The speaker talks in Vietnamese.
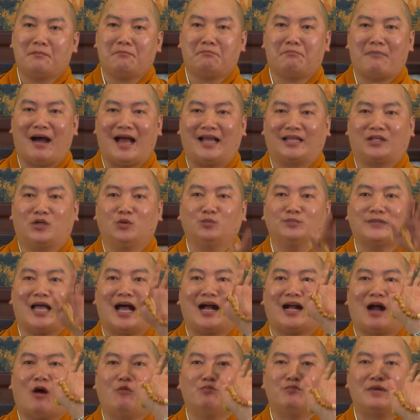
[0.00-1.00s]
mà chúng
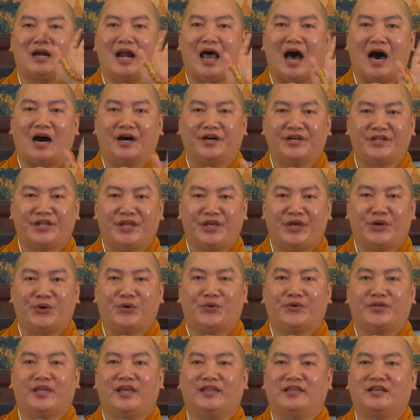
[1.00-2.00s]
ta không nợ
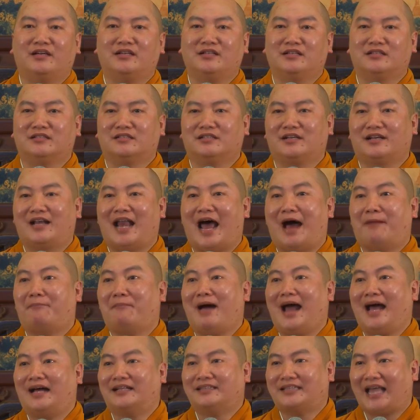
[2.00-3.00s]
nhiều với những người đã
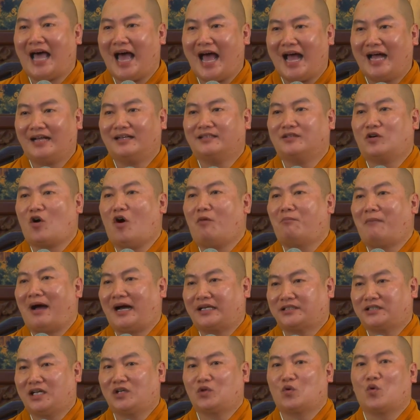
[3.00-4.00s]
mang ta có
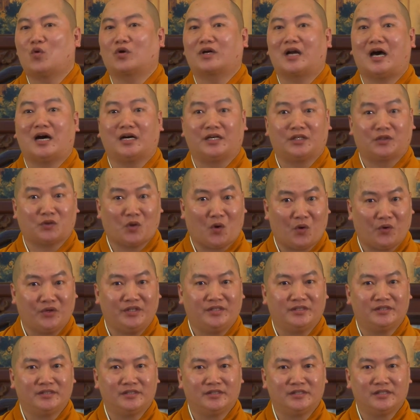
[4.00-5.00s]
mặt trên cuộc đời
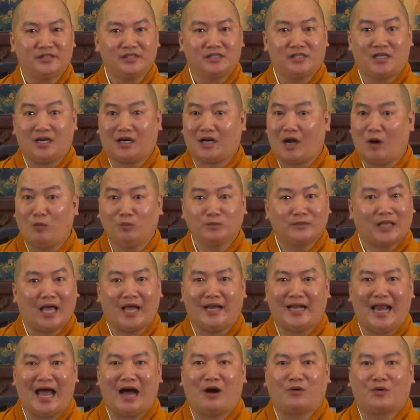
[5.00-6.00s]
thôi, chứ không
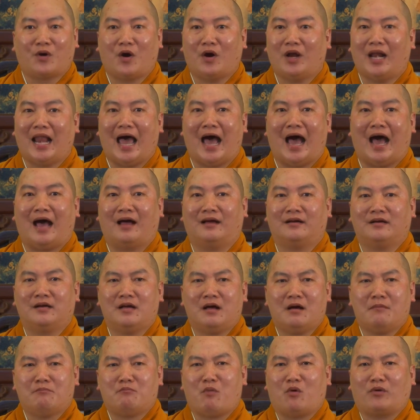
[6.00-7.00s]
thể nào gọi là
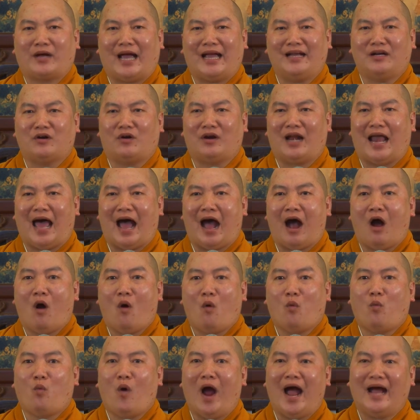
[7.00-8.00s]
một cái gọi là
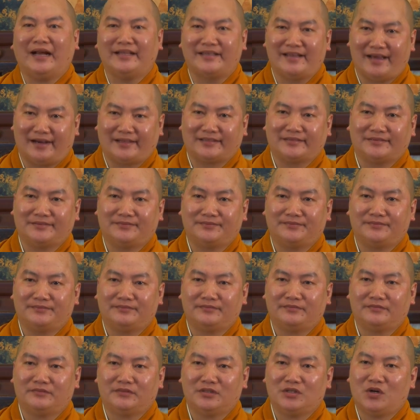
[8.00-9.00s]
oán giận.
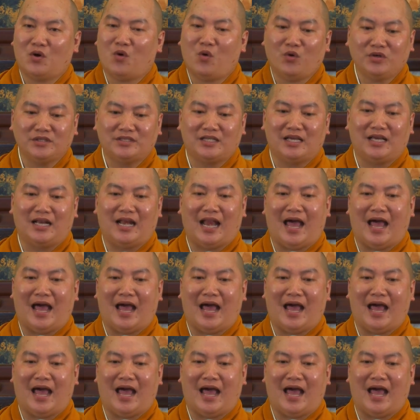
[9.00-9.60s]
Huống chi